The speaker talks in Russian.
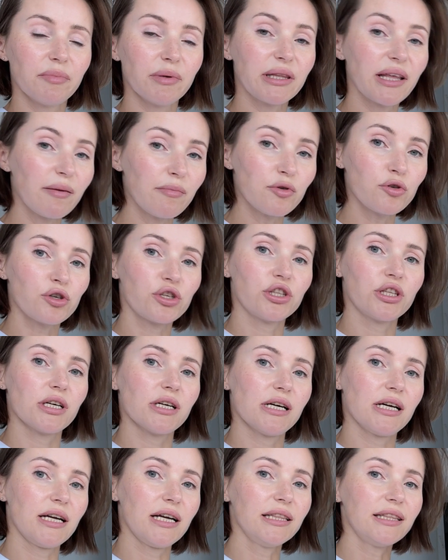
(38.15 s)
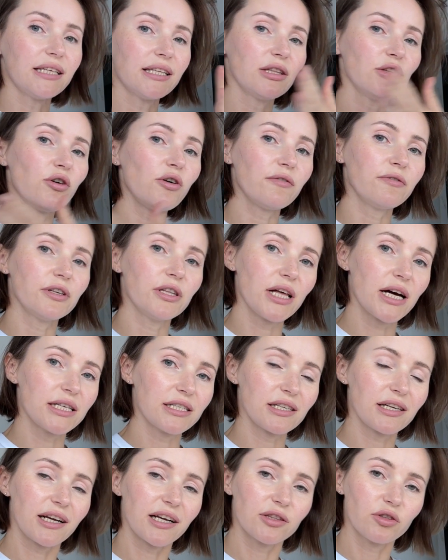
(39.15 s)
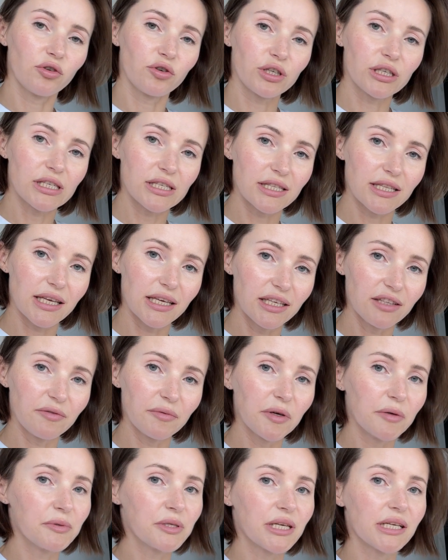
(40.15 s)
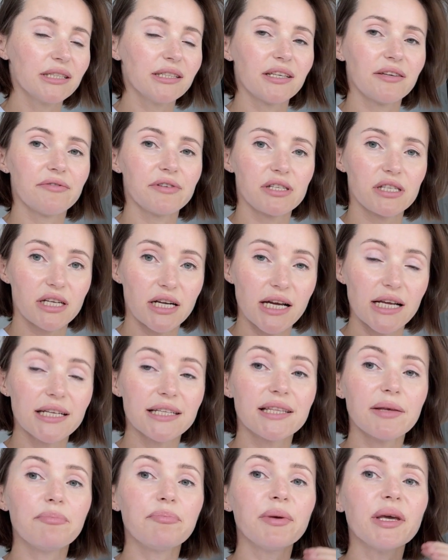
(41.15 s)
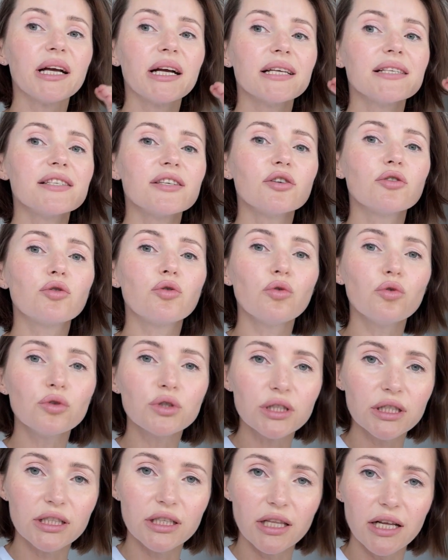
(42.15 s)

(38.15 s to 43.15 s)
Потому что это новый лазер, который стоит в моем центре в Израиле. Это пикосекундный